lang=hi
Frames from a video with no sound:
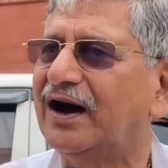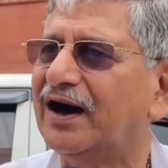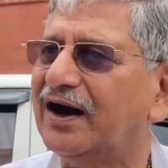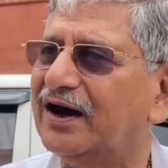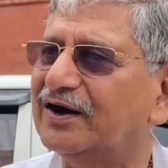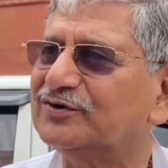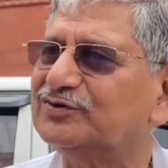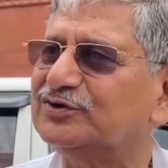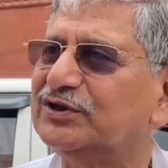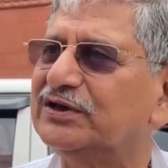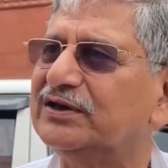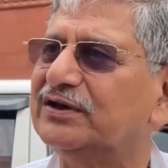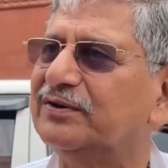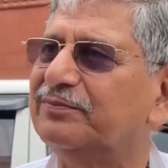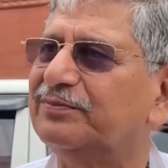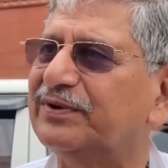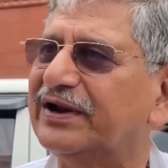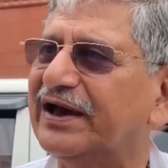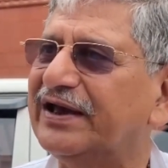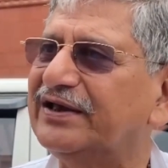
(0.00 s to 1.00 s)
आर्थिक
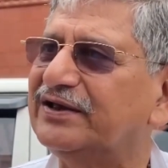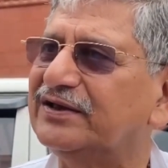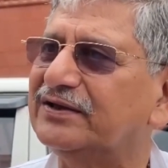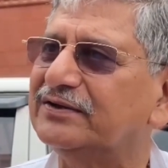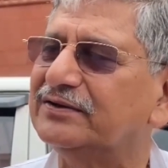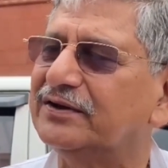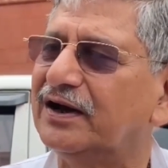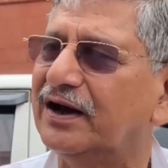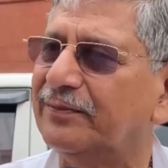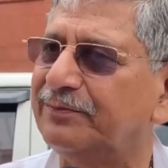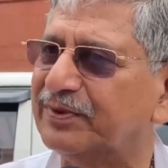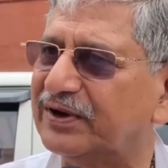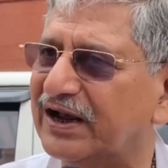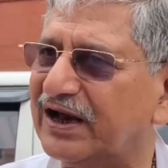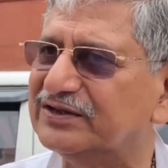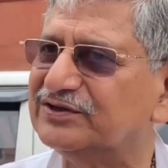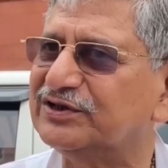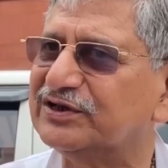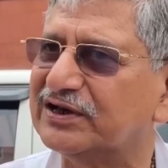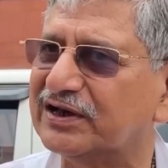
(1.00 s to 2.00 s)
अपराई
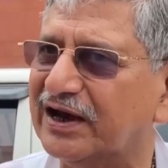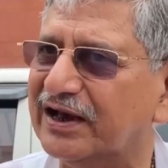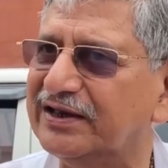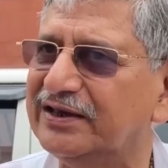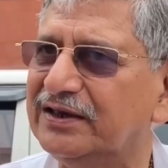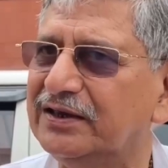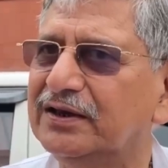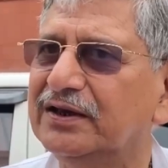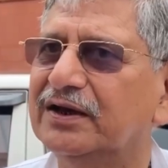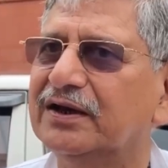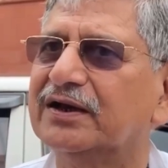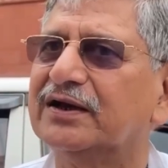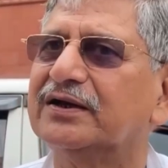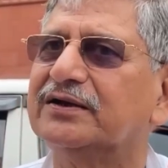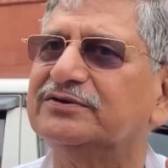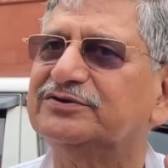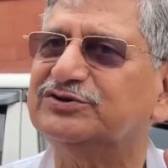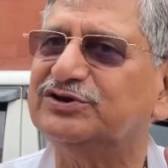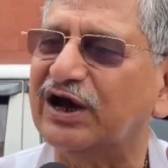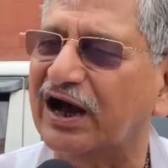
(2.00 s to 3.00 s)
अपराध इकाई
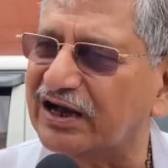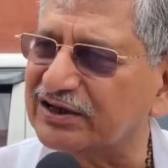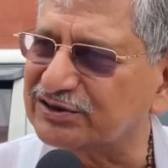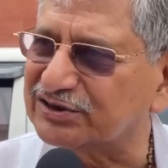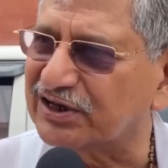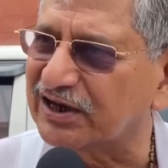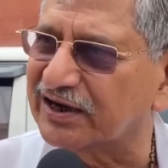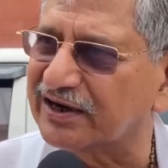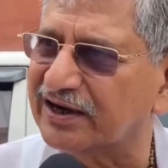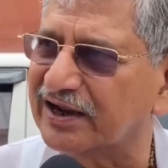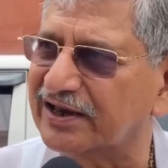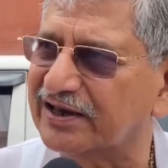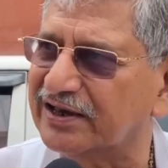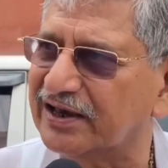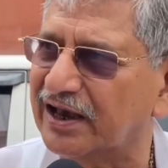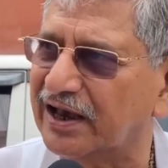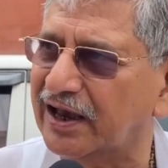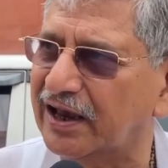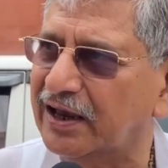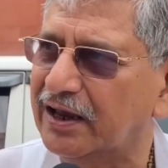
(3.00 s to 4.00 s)
जांच कर रही
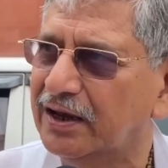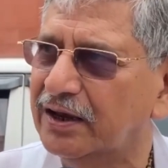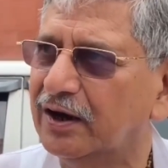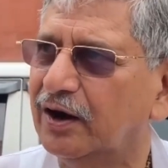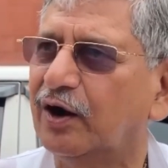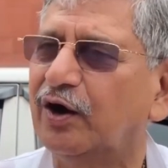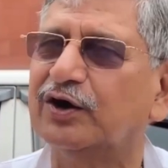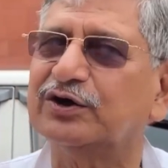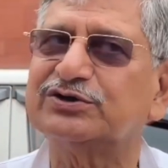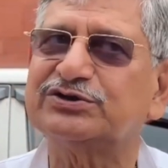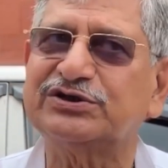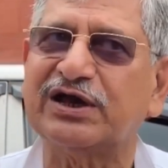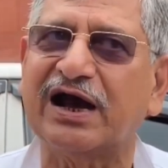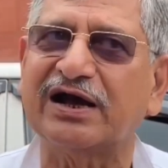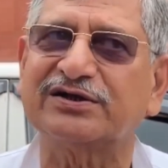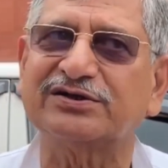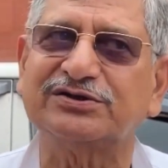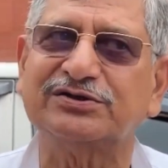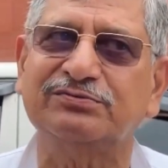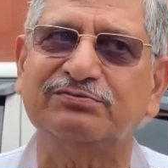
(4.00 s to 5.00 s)
है और
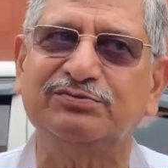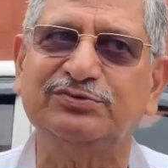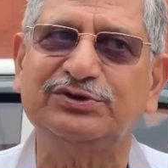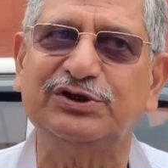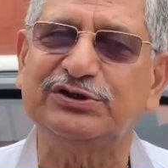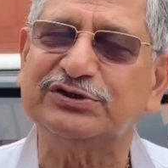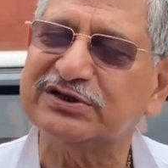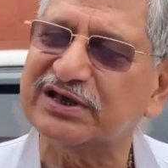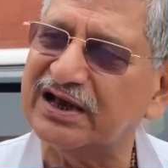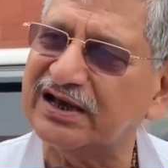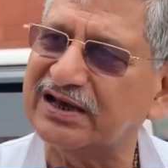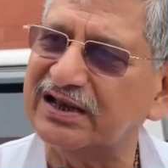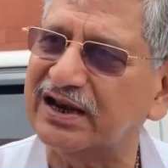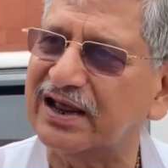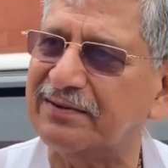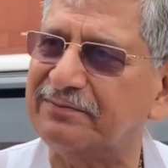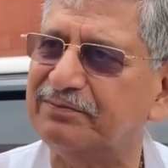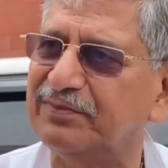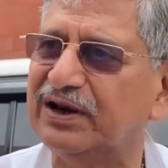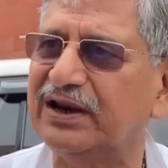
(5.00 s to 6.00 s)
साक्ष्य जिसके
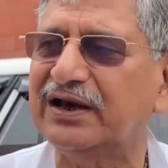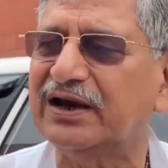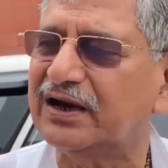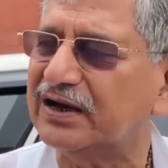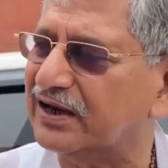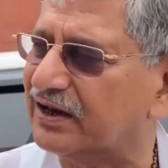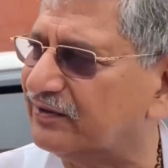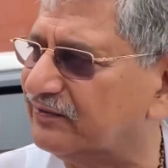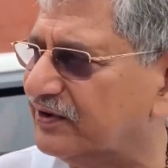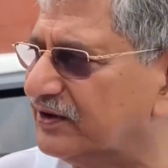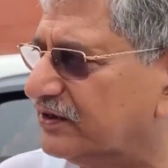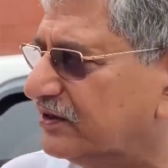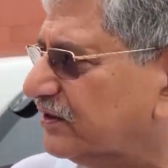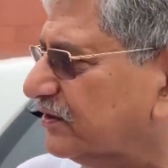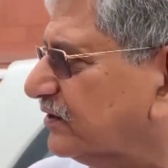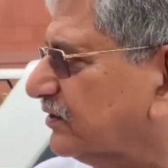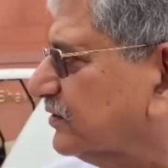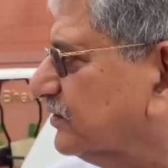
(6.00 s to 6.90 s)
खिलाफ मिलेगा कार्रवाई करेगी